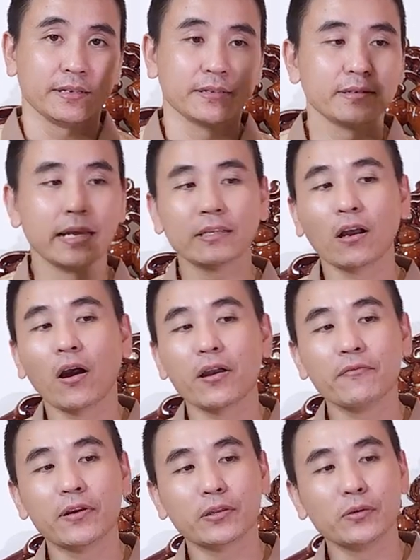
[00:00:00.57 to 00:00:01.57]
Điện
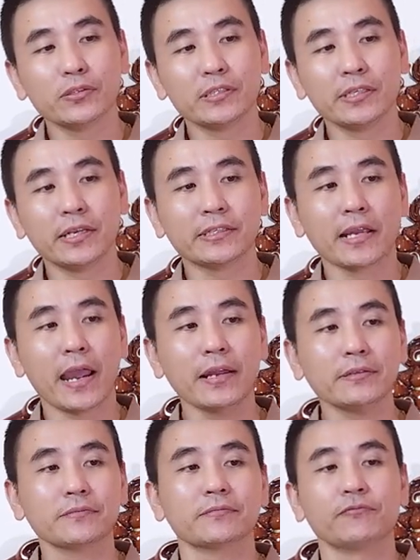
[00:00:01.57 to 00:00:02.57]
thoại V2 Signature
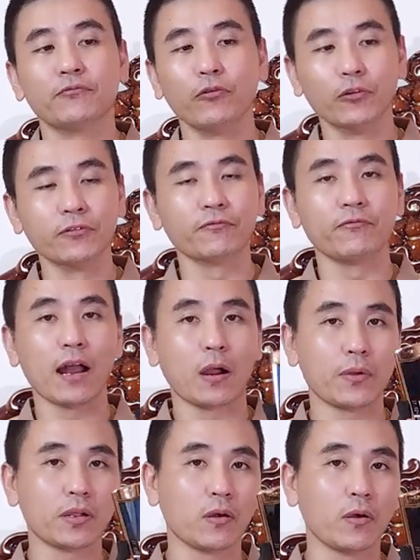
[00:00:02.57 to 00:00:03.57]
S full và
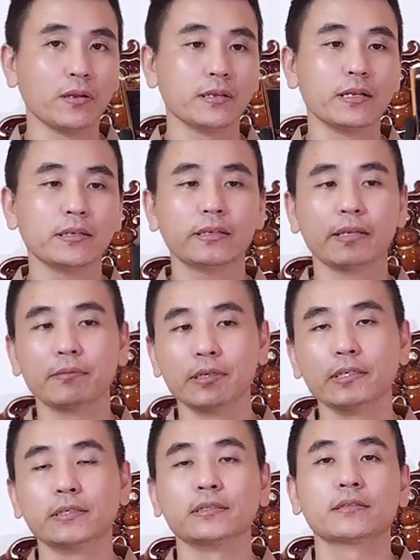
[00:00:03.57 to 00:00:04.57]
nguyên khối đính kim
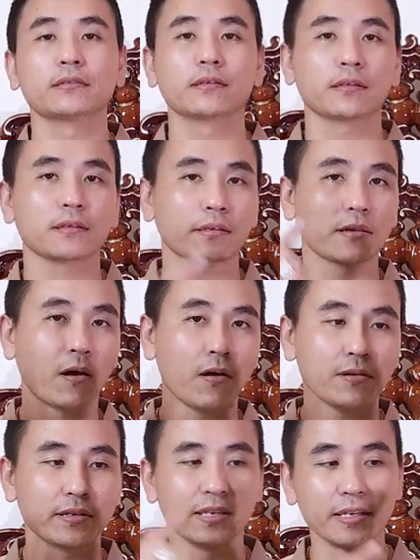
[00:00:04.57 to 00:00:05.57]
cương
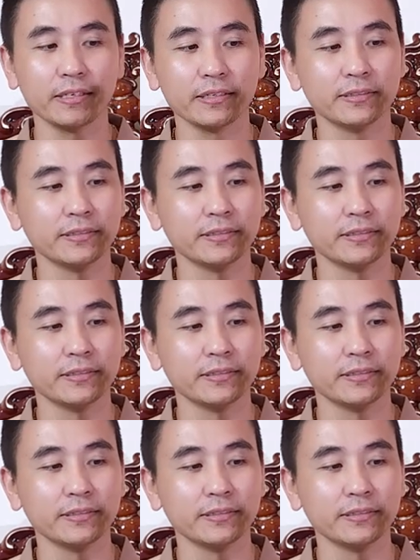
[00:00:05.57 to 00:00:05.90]
có gì?